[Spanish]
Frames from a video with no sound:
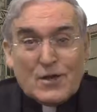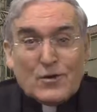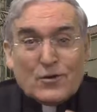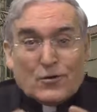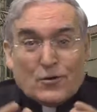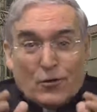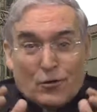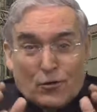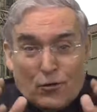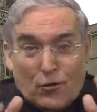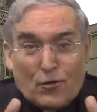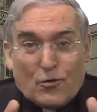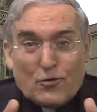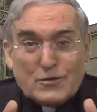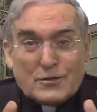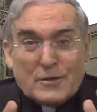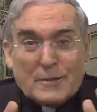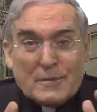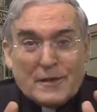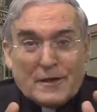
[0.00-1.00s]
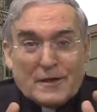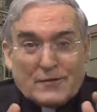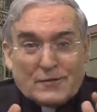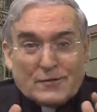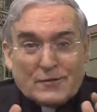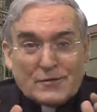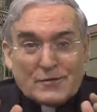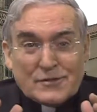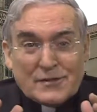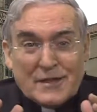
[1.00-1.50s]
con ojos
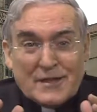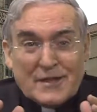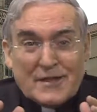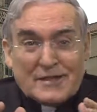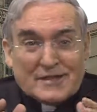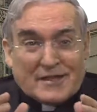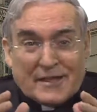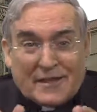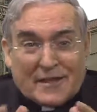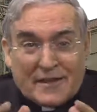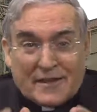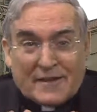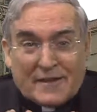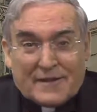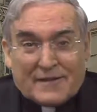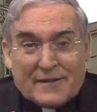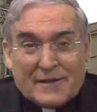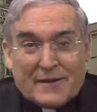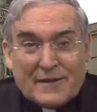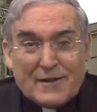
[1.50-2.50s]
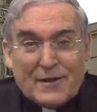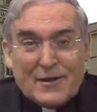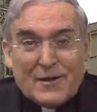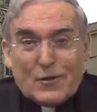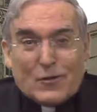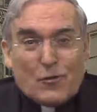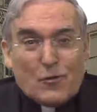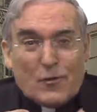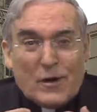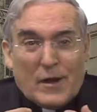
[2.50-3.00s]
abiertos, se quiere decir
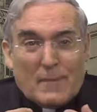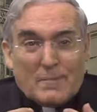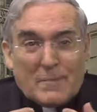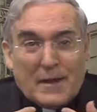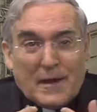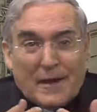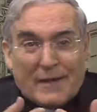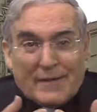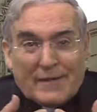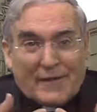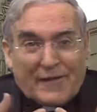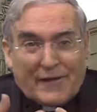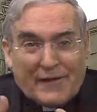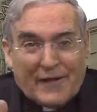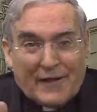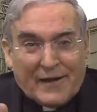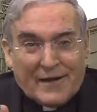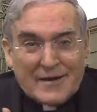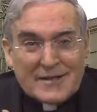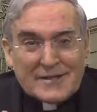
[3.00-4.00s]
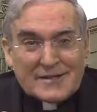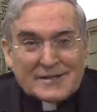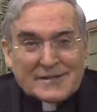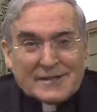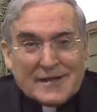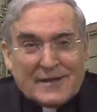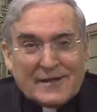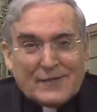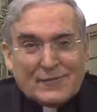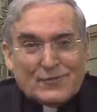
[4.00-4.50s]
con una mirada
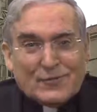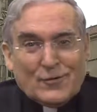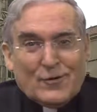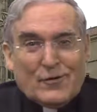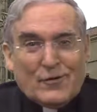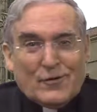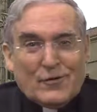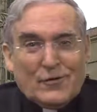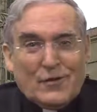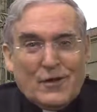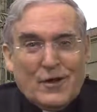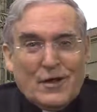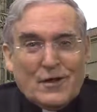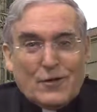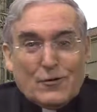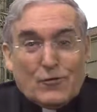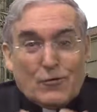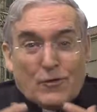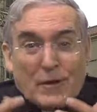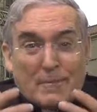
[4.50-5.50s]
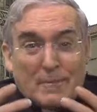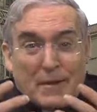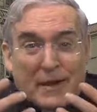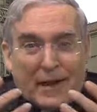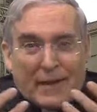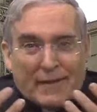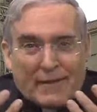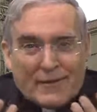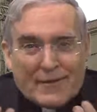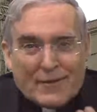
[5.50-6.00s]
realista al entorno, con una
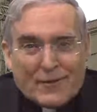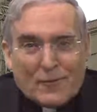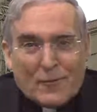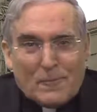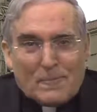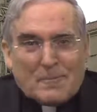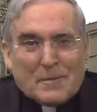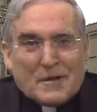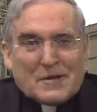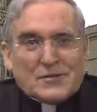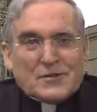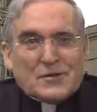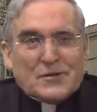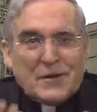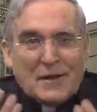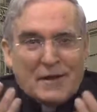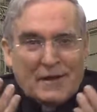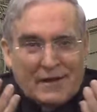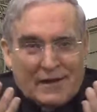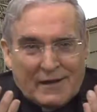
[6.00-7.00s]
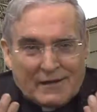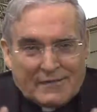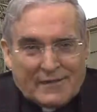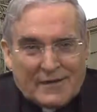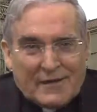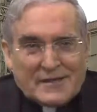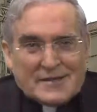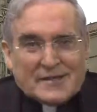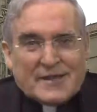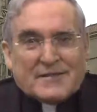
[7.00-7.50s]
mirada de compasión
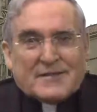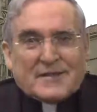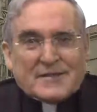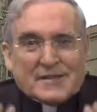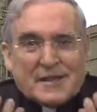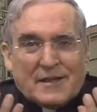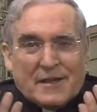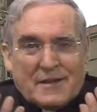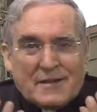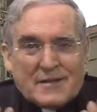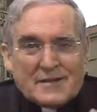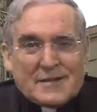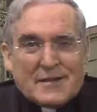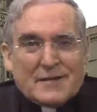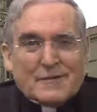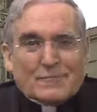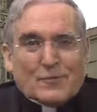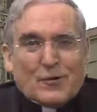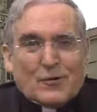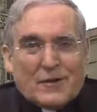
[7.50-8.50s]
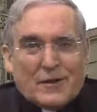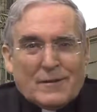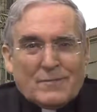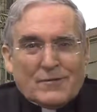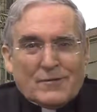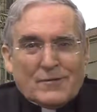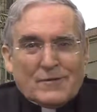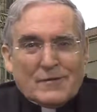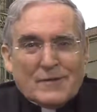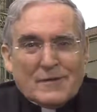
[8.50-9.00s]
hacia las necesidades del
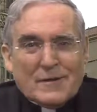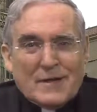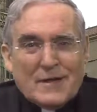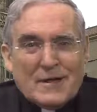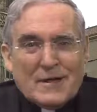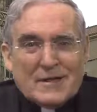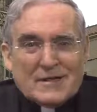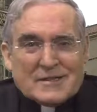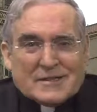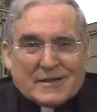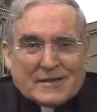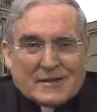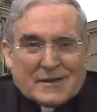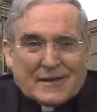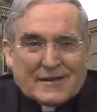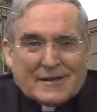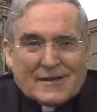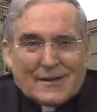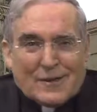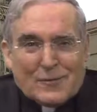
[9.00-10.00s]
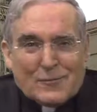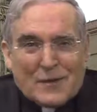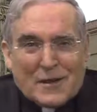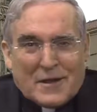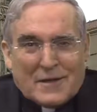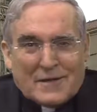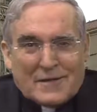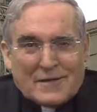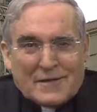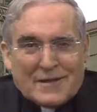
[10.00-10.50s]
prójimo. Se trata de
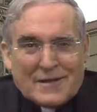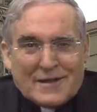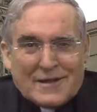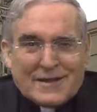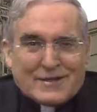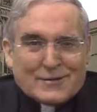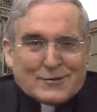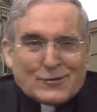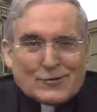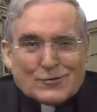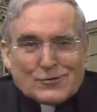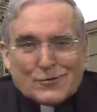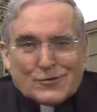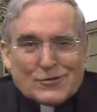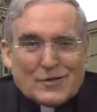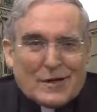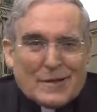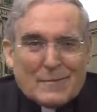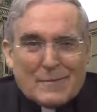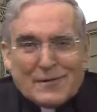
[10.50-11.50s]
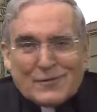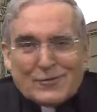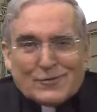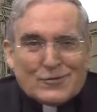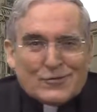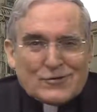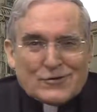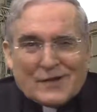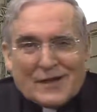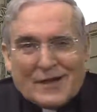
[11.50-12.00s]
unir estos dos
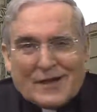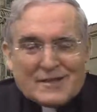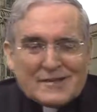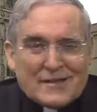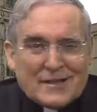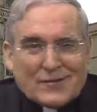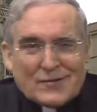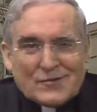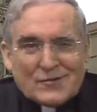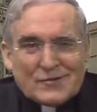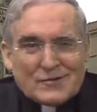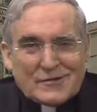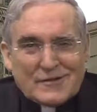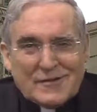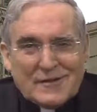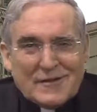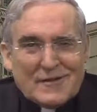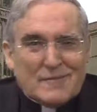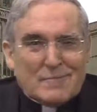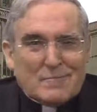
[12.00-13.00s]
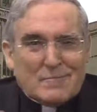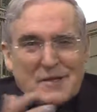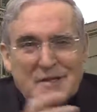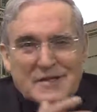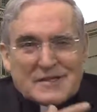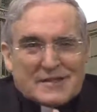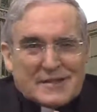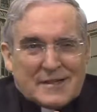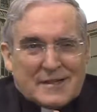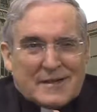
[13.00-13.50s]
elementos clásicos,
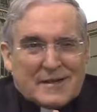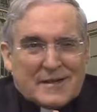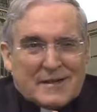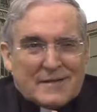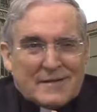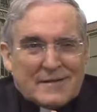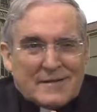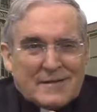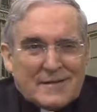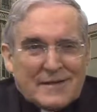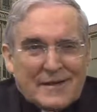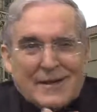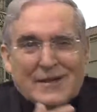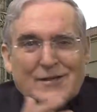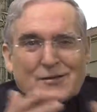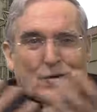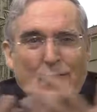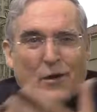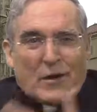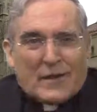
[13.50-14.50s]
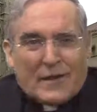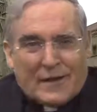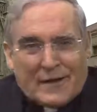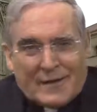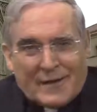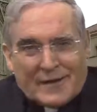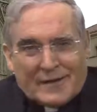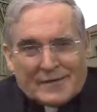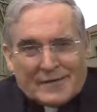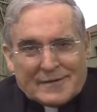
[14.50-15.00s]
mística y
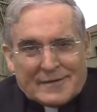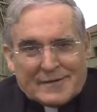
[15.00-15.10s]
solidaridad,